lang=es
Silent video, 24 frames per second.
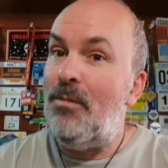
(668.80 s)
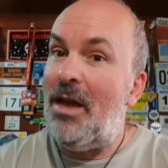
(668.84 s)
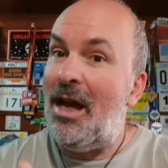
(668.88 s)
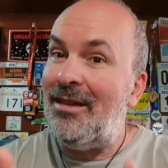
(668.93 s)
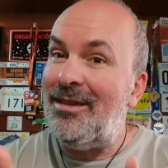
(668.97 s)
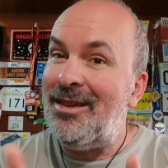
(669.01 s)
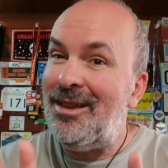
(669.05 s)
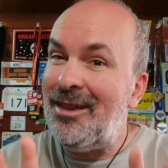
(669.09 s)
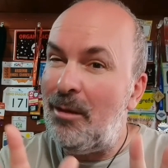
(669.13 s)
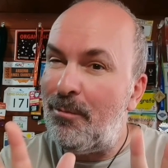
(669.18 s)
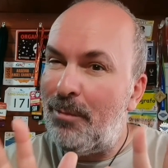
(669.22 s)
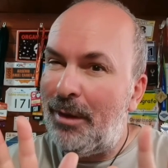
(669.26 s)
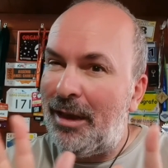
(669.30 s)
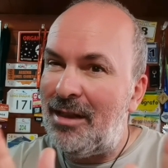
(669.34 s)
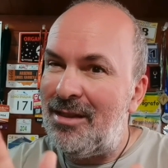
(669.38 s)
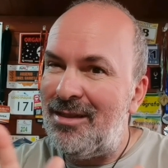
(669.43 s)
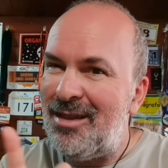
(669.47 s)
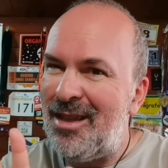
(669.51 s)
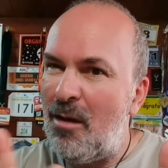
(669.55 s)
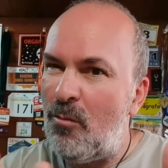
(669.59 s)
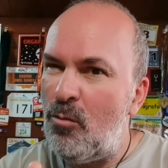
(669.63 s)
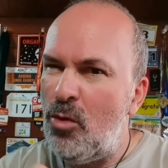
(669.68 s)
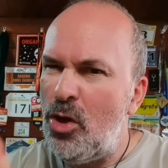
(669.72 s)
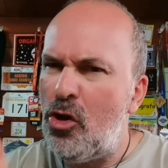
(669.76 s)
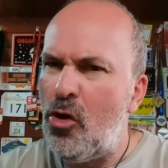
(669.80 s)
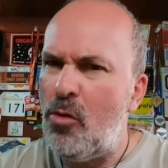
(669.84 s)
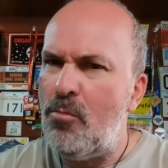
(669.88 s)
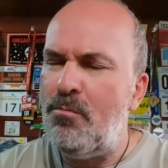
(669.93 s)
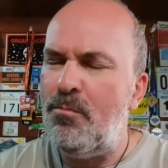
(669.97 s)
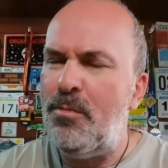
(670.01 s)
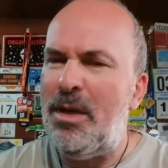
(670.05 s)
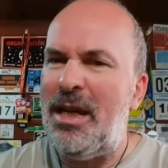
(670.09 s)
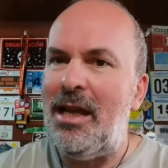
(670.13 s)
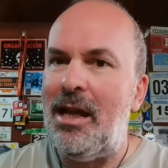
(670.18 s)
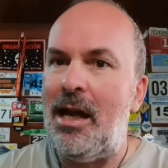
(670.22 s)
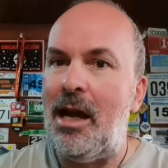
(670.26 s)
a ti te parecía muy
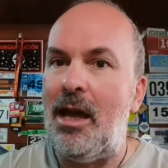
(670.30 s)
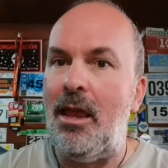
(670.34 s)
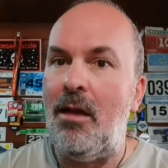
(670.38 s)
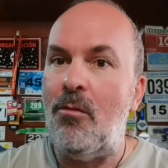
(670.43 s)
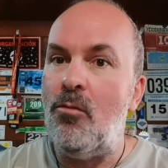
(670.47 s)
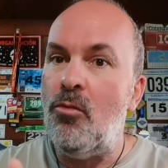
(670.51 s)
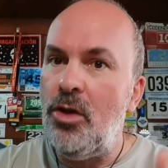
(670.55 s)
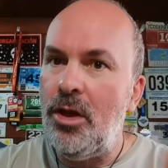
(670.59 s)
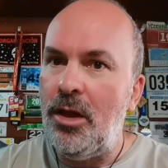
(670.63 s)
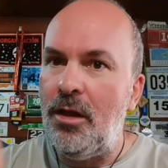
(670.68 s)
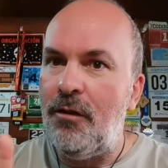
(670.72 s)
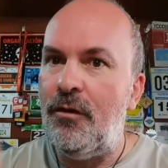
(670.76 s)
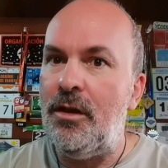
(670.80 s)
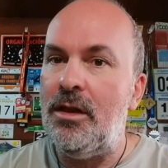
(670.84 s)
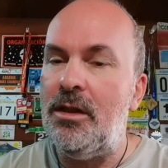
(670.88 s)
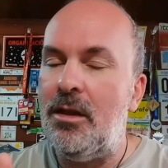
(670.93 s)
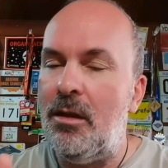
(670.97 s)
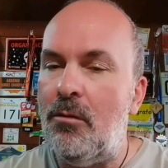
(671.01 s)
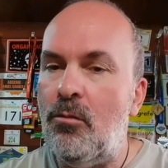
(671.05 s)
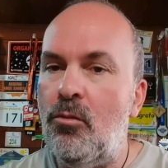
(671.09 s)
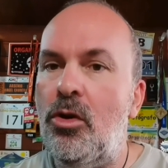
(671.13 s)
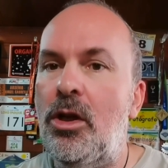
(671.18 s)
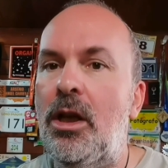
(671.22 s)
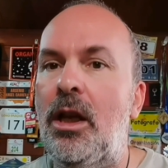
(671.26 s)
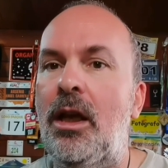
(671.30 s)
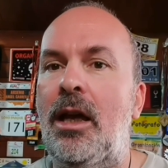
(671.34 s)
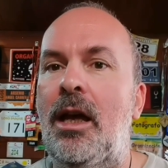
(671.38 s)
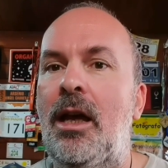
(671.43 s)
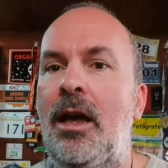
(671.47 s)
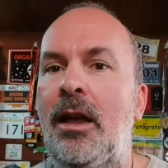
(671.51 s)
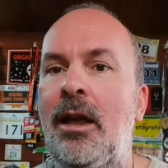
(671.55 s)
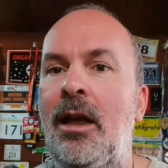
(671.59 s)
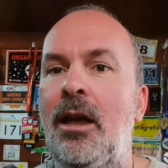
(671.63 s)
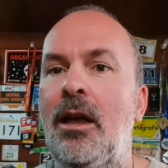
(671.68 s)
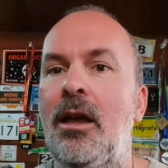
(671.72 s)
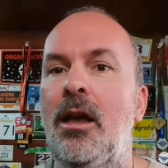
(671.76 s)
complicada, muy difícil, muy
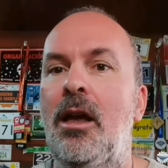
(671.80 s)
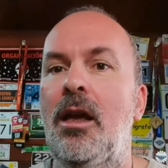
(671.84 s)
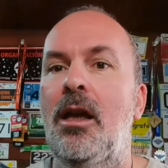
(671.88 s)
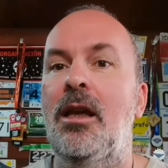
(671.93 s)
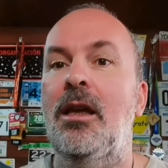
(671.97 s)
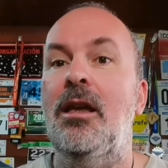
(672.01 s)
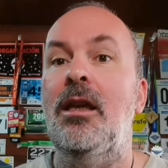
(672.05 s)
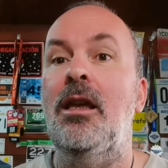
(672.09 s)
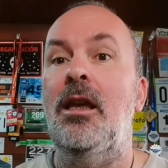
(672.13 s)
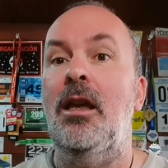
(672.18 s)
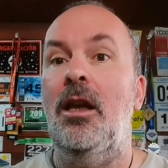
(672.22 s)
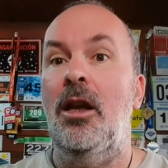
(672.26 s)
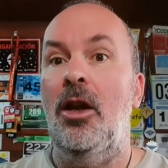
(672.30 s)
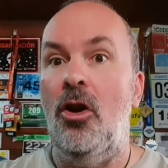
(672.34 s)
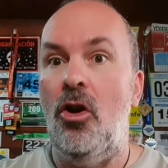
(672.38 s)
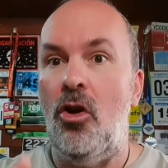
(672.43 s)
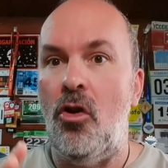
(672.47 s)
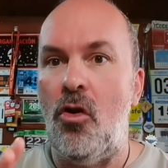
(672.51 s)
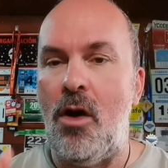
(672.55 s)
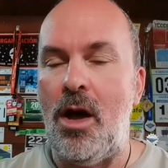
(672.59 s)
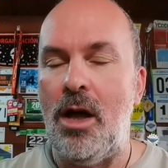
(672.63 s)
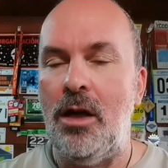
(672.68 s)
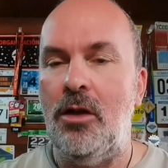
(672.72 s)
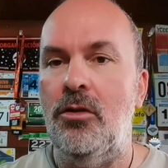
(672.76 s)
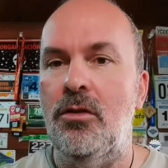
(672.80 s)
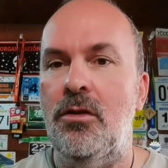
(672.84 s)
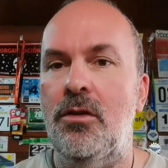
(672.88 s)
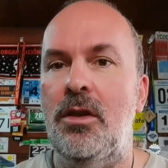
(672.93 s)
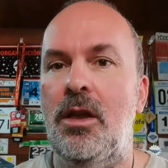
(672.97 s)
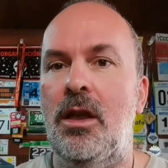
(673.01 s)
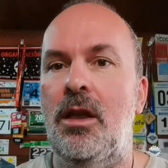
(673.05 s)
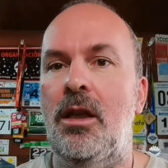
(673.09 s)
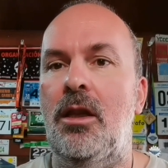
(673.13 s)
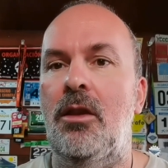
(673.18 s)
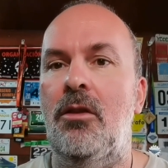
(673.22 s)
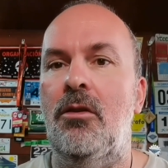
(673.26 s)
lejana y lo has
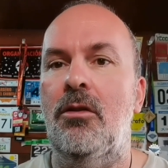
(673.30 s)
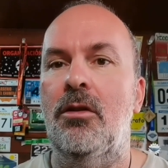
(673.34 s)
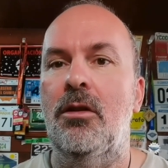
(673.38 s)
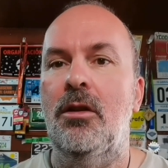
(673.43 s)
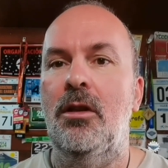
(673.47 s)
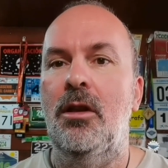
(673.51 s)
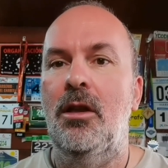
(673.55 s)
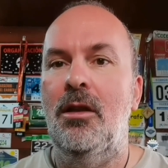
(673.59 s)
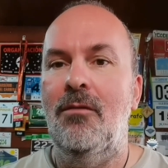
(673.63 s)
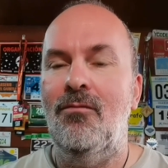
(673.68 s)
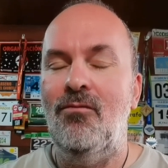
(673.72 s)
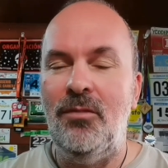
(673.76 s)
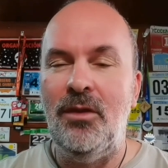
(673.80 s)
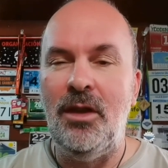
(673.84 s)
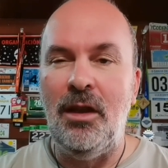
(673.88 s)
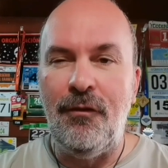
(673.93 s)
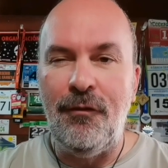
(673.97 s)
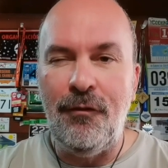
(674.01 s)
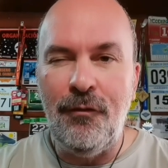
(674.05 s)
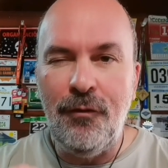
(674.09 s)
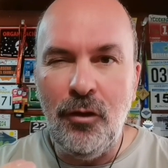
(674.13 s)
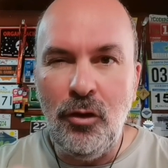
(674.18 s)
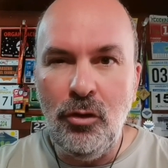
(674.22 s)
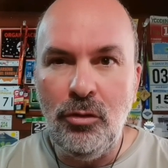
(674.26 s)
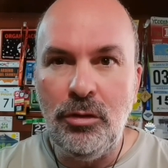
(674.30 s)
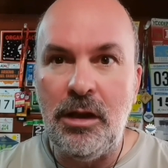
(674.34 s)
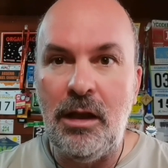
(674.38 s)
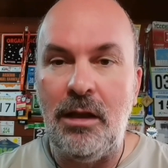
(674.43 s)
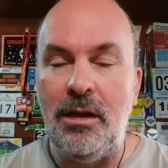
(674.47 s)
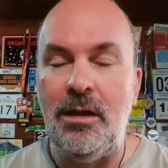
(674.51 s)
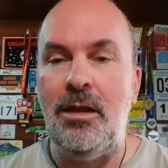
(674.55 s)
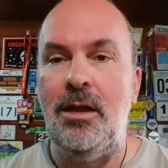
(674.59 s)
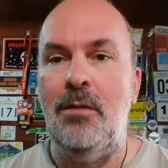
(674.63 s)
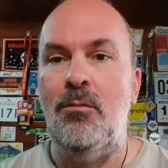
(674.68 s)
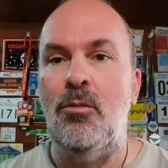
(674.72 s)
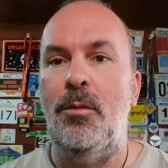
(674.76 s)
conseguido. Disfruta de
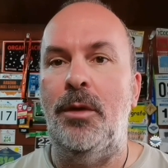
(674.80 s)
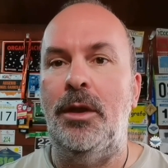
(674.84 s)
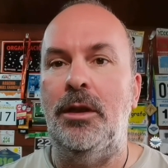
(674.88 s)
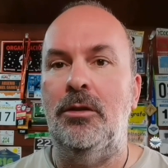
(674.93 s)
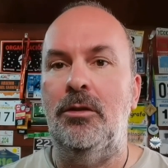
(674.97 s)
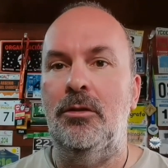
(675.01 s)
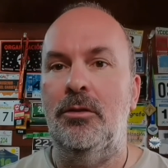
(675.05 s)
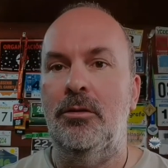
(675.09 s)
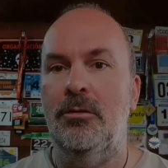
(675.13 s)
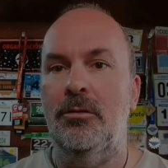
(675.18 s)
ese momento.